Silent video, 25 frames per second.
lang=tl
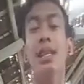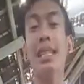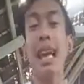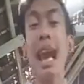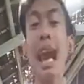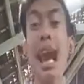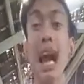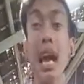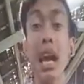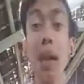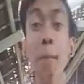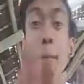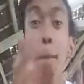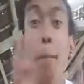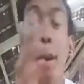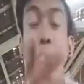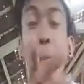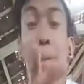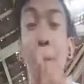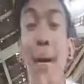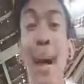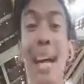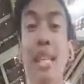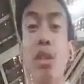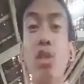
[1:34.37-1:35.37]
Sa aking
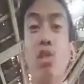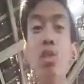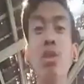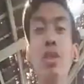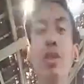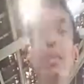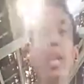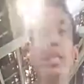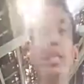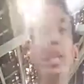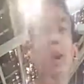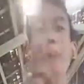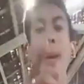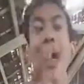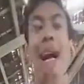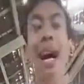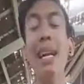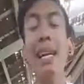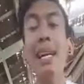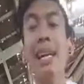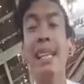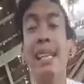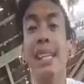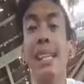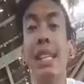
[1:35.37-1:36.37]
pagpasok,
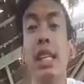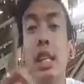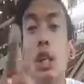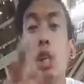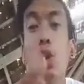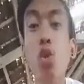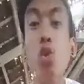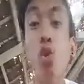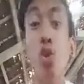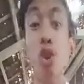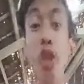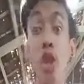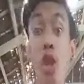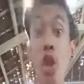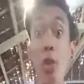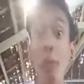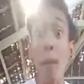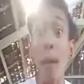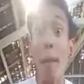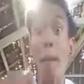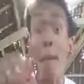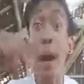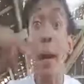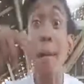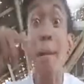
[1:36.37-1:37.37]
tatamaan na isil ko, ikaw'y
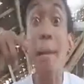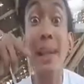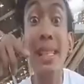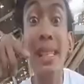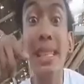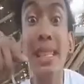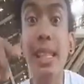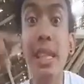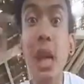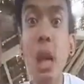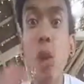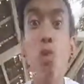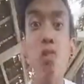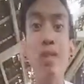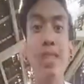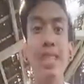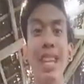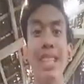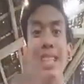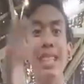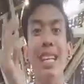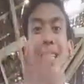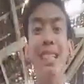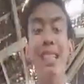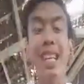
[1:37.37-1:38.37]
mapapasigaw.
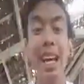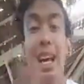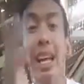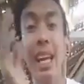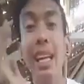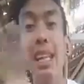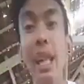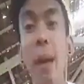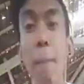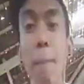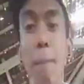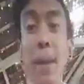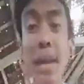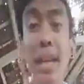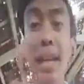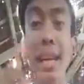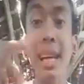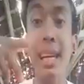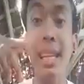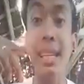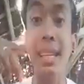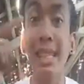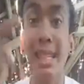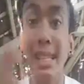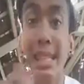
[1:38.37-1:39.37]
Tatagdarin kita,
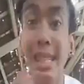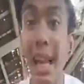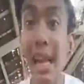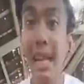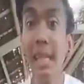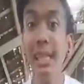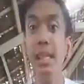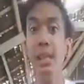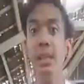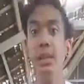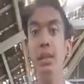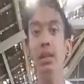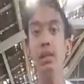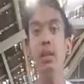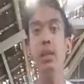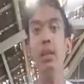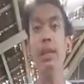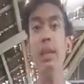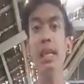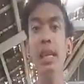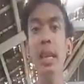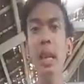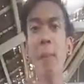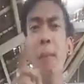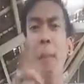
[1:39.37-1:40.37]
biglang stand.
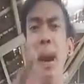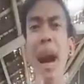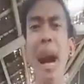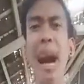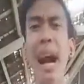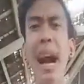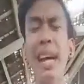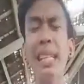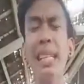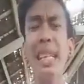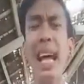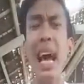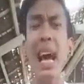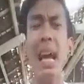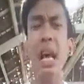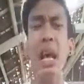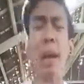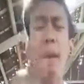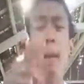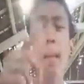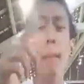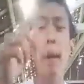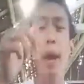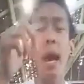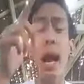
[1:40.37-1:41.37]
Hindi ka na
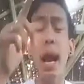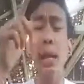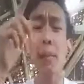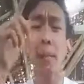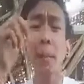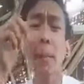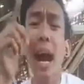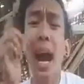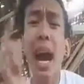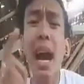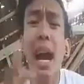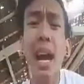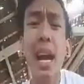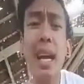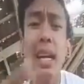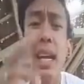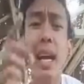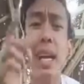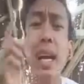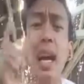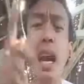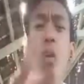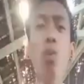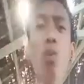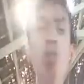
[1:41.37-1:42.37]
makakaatake at, at
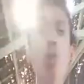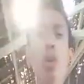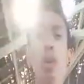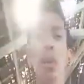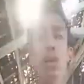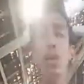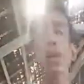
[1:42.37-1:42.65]
makakagalaw.